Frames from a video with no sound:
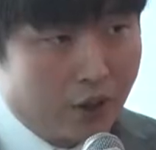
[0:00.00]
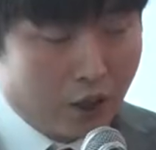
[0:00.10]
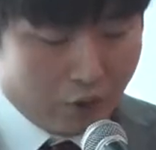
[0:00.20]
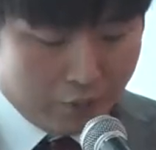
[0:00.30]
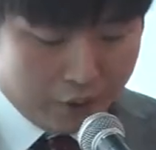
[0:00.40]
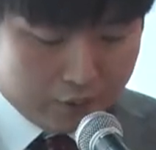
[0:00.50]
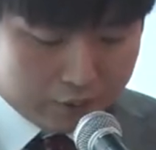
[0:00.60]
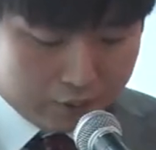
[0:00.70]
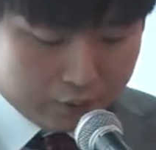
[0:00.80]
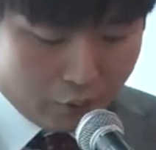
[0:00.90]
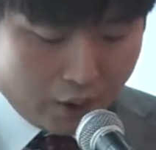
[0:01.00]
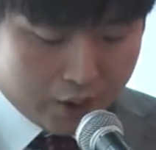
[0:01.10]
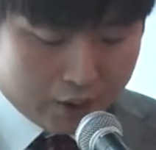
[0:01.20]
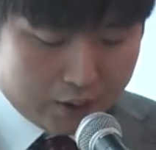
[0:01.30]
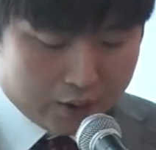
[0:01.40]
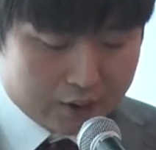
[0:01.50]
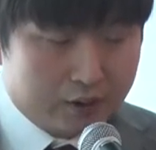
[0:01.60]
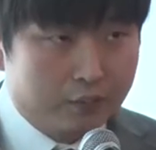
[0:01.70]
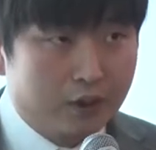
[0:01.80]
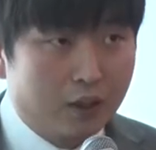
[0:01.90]
내외빈 소개가
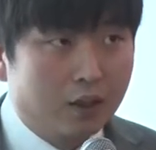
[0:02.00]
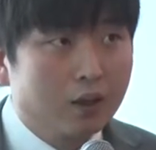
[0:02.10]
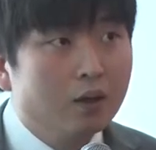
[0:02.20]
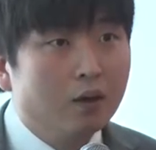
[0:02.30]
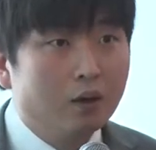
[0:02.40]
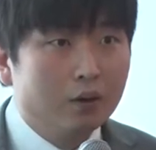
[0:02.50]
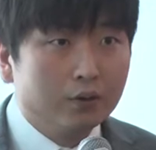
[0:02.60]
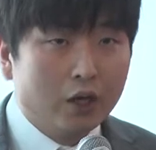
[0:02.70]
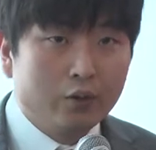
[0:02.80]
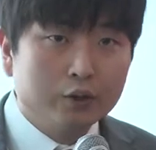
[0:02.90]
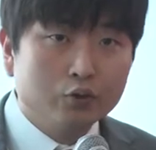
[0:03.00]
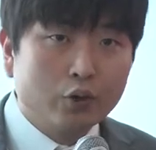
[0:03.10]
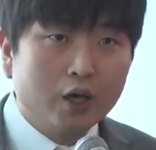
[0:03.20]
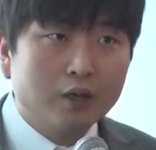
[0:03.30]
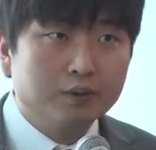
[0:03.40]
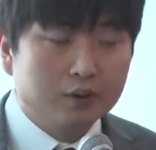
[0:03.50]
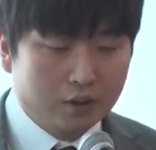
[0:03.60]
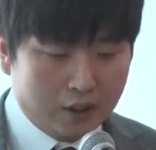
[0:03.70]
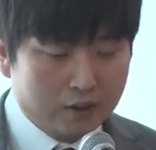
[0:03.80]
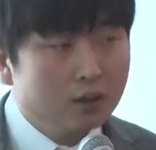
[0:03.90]
있겠습니다. 어, 내외빈 소개에
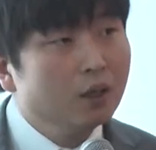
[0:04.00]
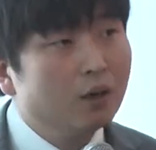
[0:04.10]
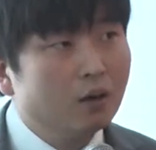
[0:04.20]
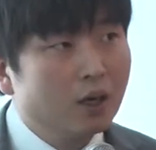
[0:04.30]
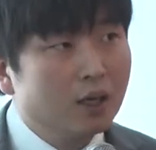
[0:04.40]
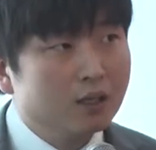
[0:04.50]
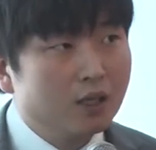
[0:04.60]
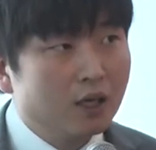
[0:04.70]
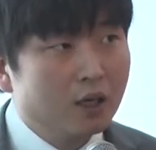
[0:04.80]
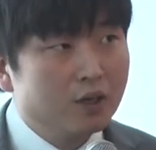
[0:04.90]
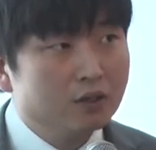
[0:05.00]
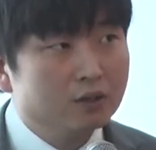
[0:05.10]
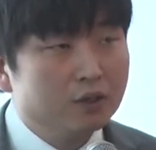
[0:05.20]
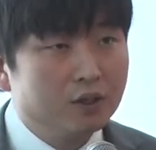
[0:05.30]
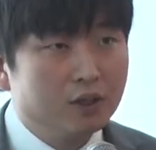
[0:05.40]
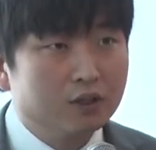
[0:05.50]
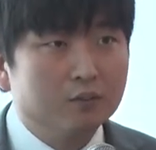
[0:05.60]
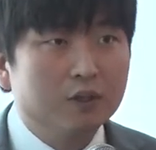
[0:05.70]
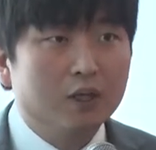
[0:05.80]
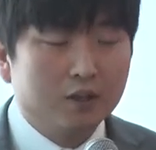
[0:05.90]
앞서 어, 한 가지 양해
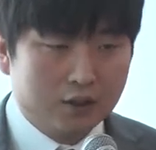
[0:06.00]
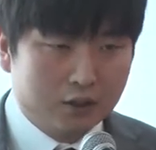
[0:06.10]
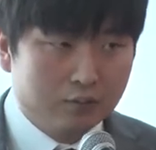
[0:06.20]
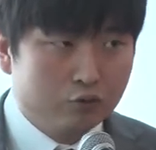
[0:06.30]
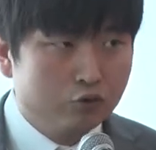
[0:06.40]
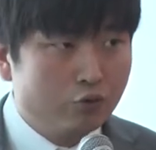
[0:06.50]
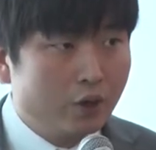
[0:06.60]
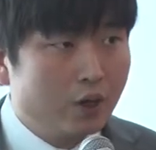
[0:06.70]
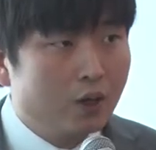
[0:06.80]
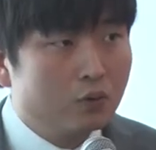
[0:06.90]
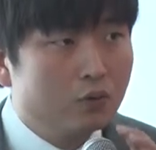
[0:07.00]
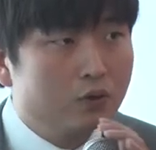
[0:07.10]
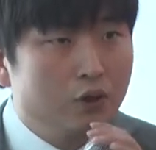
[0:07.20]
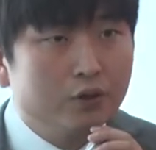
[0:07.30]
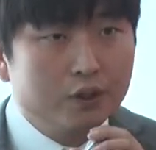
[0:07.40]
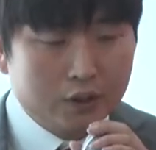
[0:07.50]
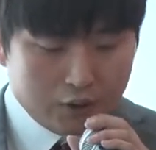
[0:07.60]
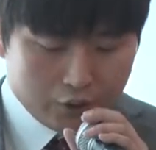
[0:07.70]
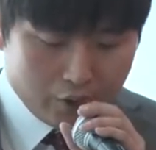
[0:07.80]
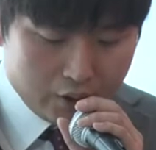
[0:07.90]
말씀드리겠습니다. 지금 국회하고 서울시 의회